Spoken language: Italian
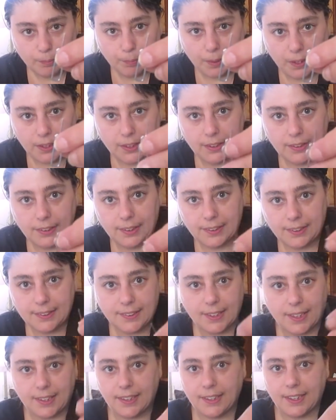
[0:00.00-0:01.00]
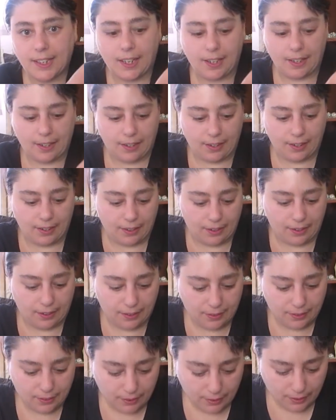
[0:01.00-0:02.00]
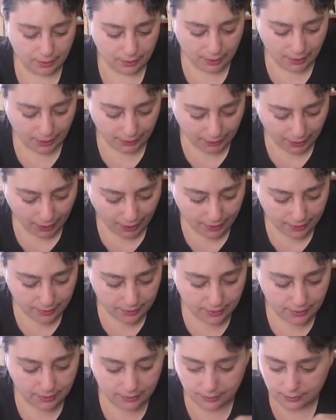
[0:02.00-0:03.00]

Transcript: per inserire le card